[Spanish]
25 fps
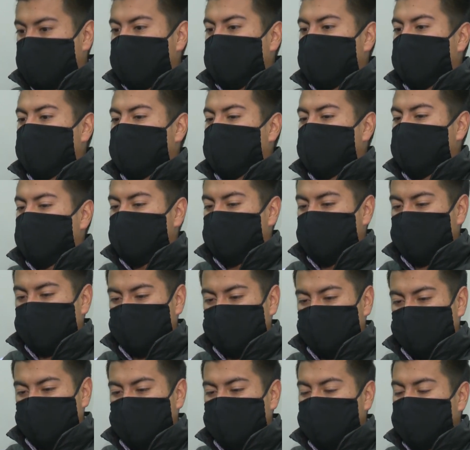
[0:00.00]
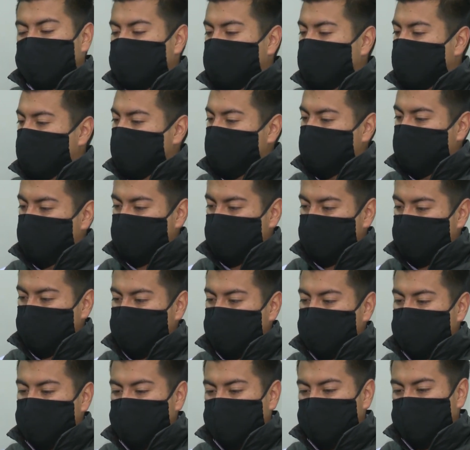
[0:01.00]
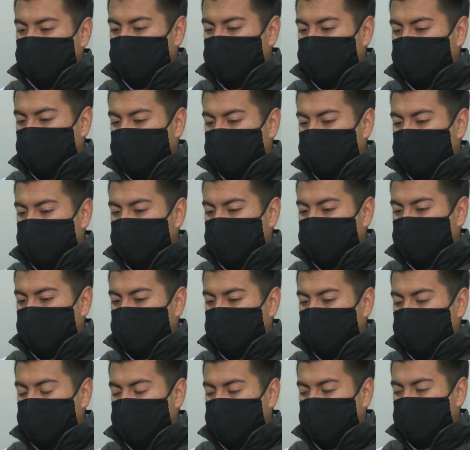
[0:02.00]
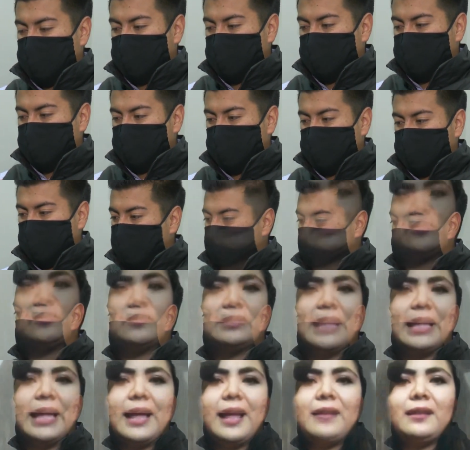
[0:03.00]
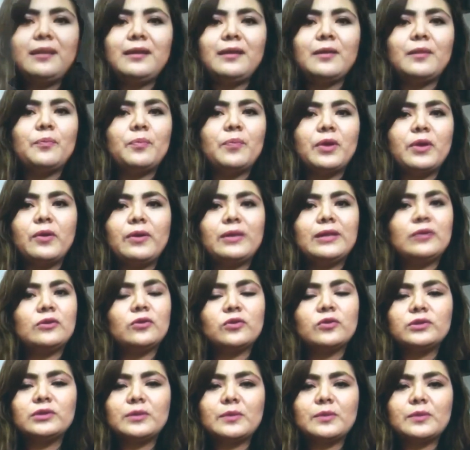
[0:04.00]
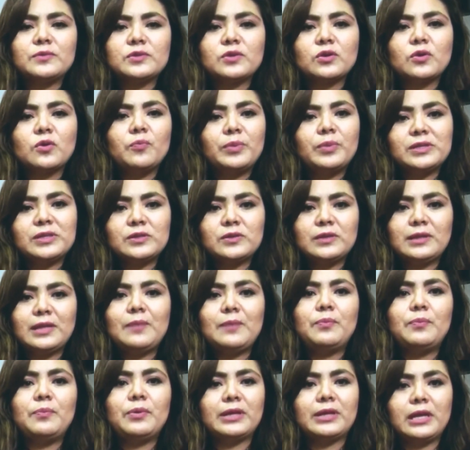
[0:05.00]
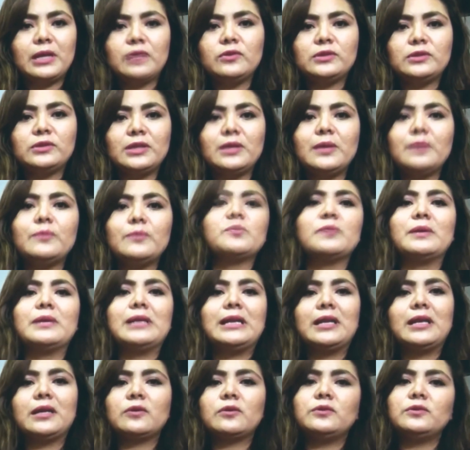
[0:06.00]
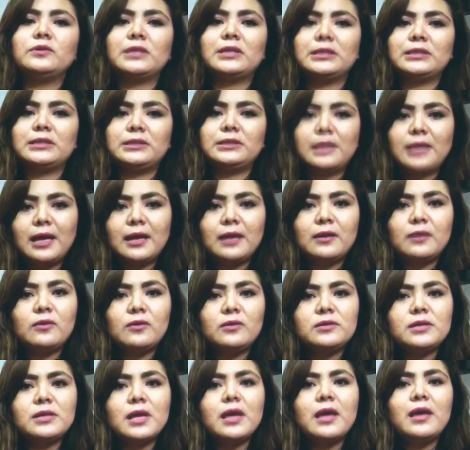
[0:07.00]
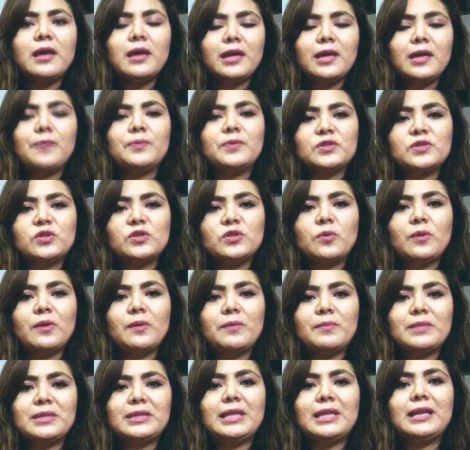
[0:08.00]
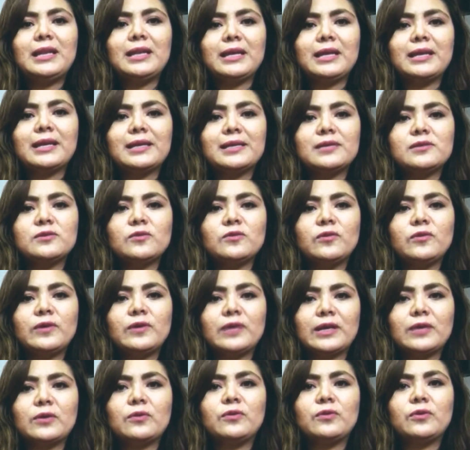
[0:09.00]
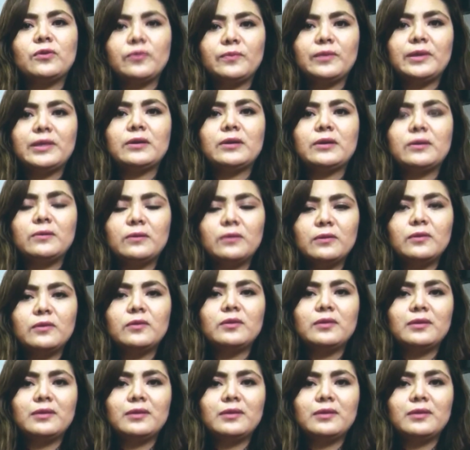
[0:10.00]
Sin duda hemos tenido una gran pérdida en cuanto al personal, que por ahora no contamos con personal porque no tenemos manera de contratarlos y pues obviamente el ingreso económico.